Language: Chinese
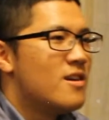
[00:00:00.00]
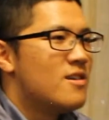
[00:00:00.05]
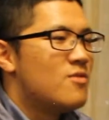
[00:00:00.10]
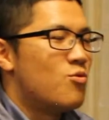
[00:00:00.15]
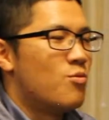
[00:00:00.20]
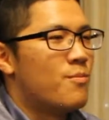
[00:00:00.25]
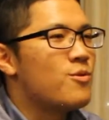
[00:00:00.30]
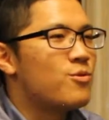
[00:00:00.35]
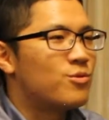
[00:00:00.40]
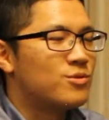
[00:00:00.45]

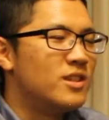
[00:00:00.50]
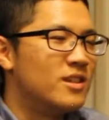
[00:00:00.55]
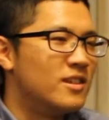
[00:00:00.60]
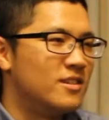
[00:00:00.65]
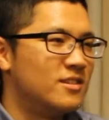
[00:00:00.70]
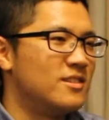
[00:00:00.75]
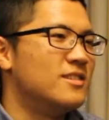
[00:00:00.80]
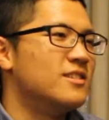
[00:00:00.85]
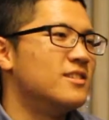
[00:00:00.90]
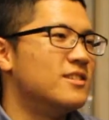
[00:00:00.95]
我没有任
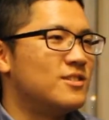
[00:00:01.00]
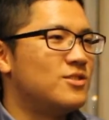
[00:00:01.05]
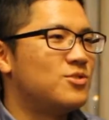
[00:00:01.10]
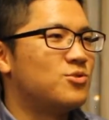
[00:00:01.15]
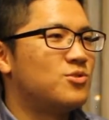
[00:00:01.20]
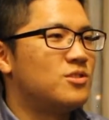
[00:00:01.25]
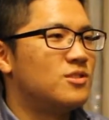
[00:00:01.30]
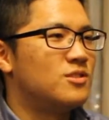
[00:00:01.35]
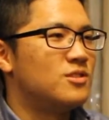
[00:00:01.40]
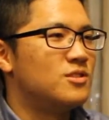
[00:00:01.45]
何的，
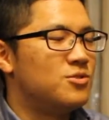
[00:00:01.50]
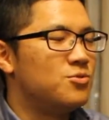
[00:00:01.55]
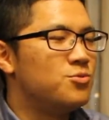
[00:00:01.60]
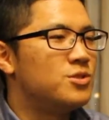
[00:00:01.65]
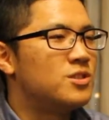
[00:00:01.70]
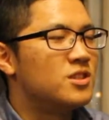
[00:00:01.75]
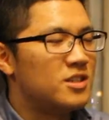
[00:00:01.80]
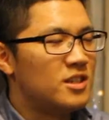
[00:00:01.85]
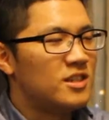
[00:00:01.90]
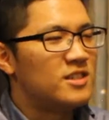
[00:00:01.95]
就是预
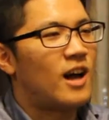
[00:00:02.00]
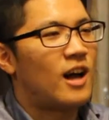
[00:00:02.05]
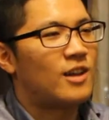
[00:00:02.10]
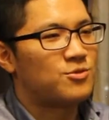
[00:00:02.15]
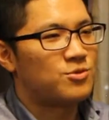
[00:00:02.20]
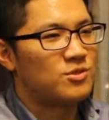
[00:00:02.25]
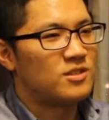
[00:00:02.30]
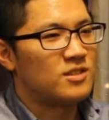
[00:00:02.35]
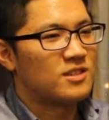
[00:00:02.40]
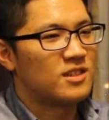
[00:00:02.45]
设立场，
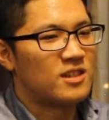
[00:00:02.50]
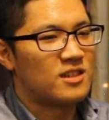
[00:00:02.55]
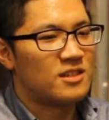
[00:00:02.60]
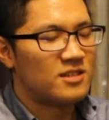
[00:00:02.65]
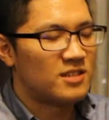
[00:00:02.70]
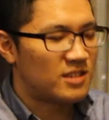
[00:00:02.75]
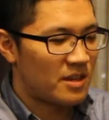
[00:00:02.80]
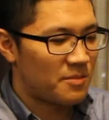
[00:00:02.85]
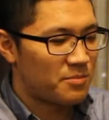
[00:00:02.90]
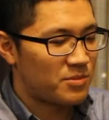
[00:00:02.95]
就是可
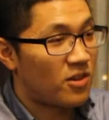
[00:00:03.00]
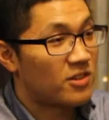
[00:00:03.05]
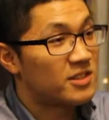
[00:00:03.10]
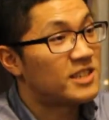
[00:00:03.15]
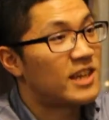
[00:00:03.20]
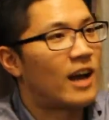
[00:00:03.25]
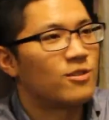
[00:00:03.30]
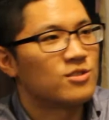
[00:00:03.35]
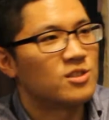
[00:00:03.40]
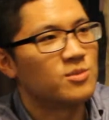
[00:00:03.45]
能谁比较
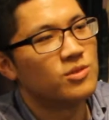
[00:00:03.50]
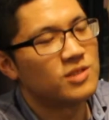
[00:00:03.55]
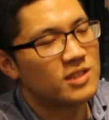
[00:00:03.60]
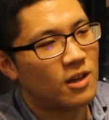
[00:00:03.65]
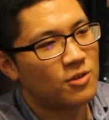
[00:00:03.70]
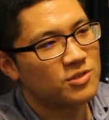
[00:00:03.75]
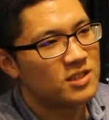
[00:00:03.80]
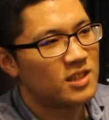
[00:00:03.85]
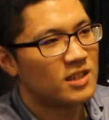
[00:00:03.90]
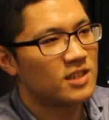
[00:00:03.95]
强，什么
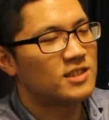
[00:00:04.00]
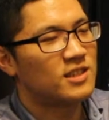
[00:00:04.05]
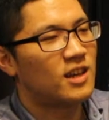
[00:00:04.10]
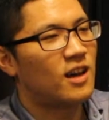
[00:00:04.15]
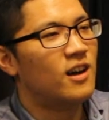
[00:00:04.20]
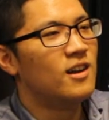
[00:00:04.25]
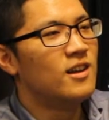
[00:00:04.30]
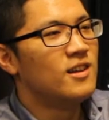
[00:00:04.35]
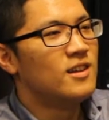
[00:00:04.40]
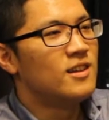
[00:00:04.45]
找谁这样，